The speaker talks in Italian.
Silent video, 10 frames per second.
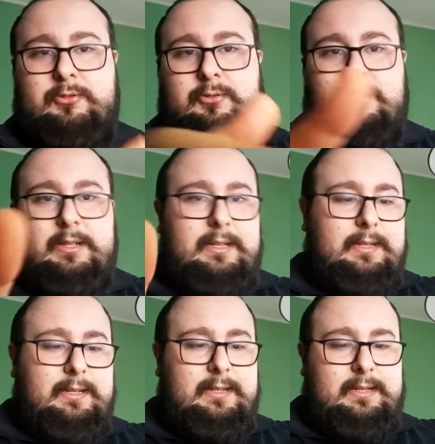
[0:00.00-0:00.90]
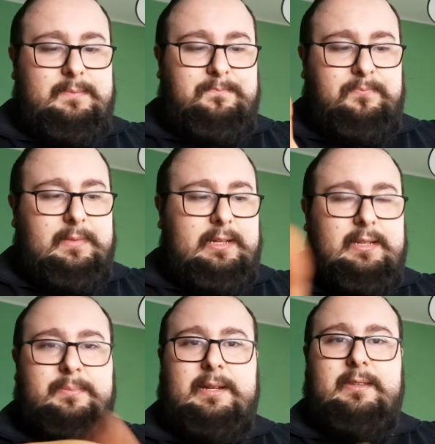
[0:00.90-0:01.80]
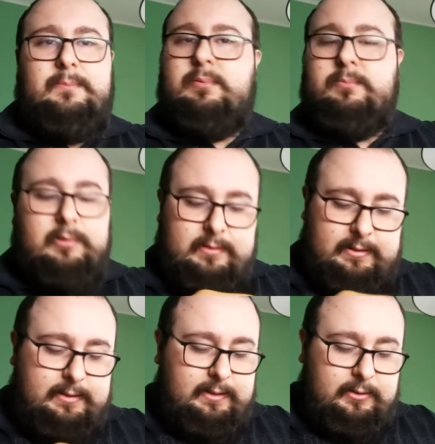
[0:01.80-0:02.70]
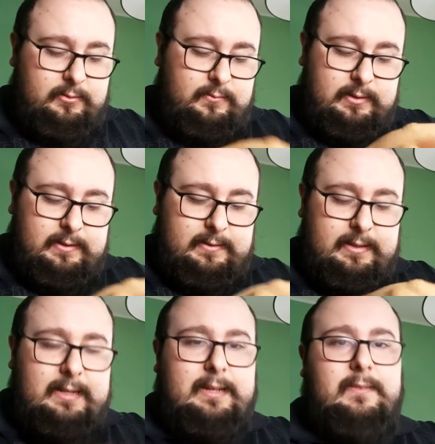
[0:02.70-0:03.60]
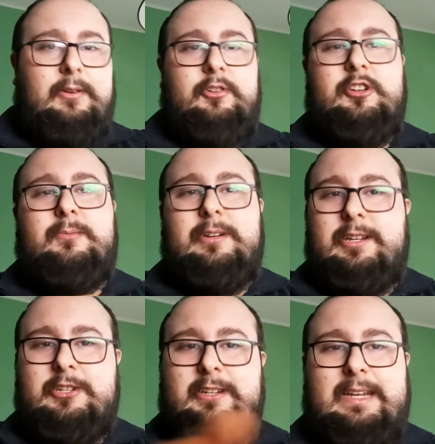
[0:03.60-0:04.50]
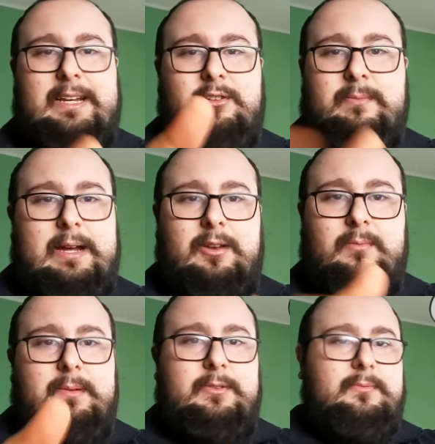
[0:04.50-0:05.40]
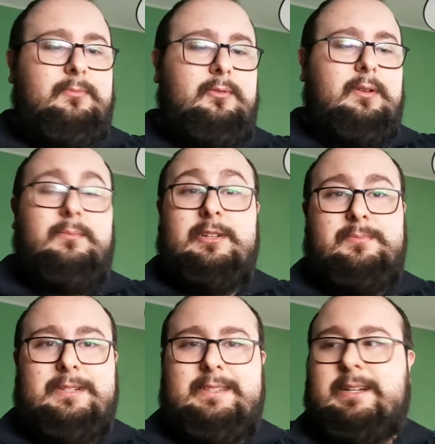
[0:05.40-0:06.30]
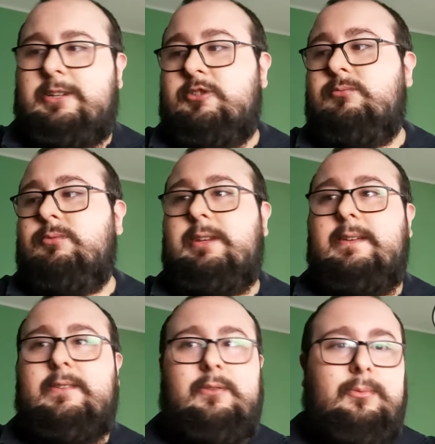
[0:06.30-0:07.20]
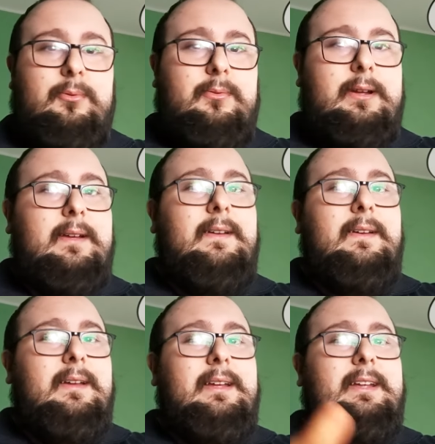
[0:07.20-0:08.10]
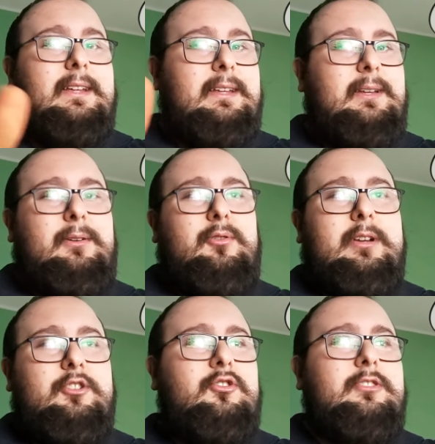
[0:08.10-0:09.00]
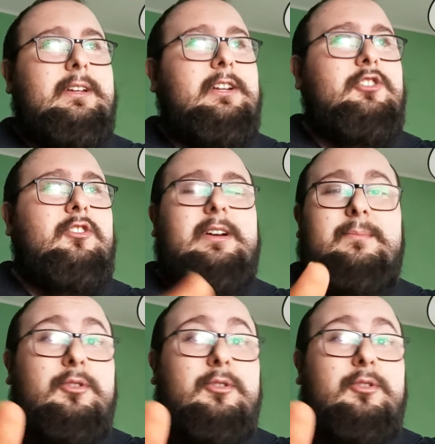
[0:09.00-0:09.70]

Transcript: sono le, le, le, parti più importanti della conferenza di Cannavaro, diciamo che in generale domani dobbiamo, dovremmo aspettarci un linese comunque coraggioso e che gioca in